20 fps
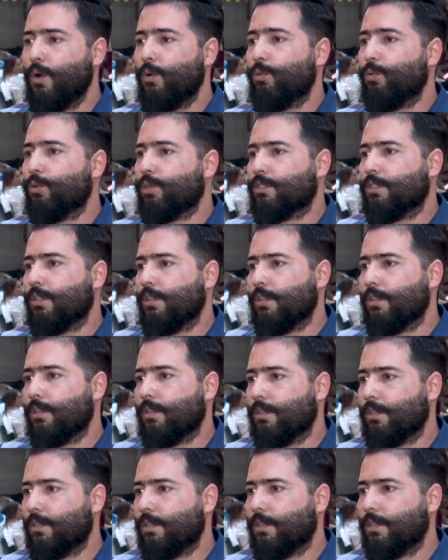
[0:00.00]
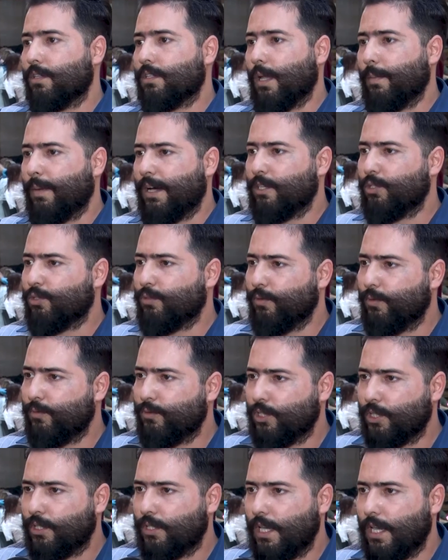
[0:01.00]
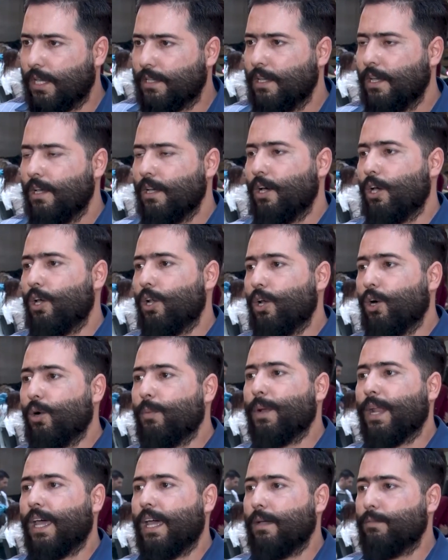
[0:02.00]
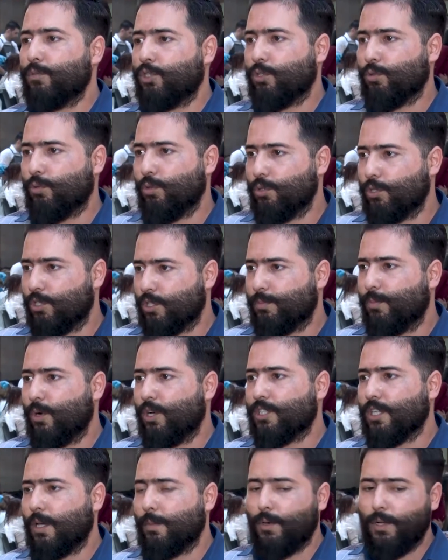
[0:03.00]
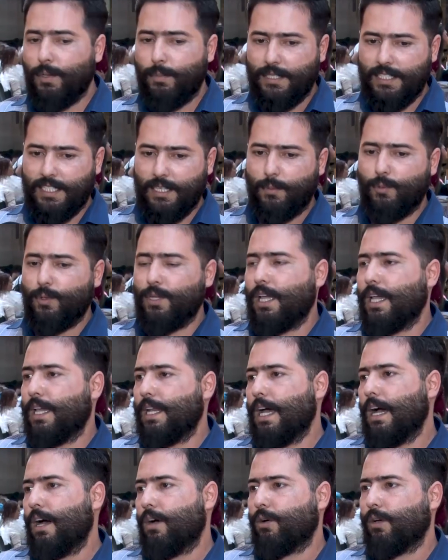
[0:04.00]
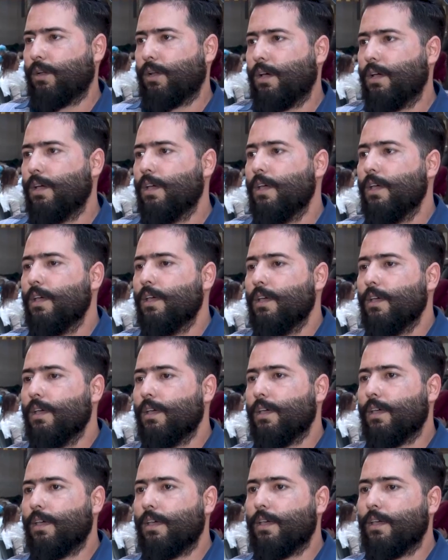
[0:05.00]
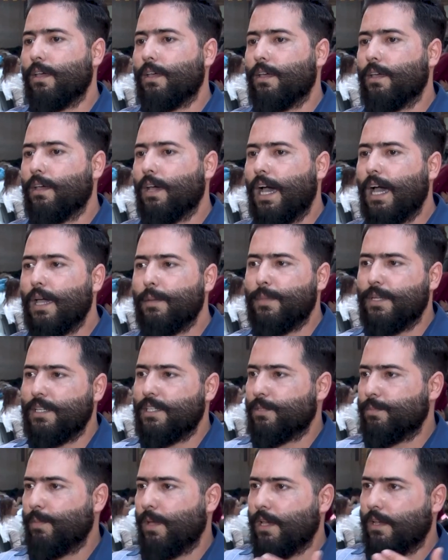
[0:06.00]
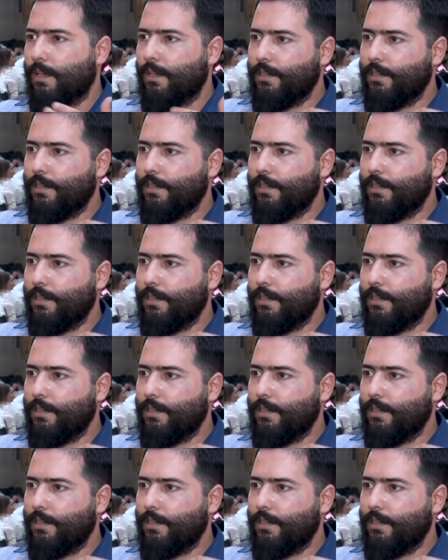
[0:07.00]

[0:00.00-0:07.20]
وطبعا آه، شفوف جدد الابره اهم شيء تكون ديسبوزابل من زبونه الى اخرى آه، هاي بالنسبة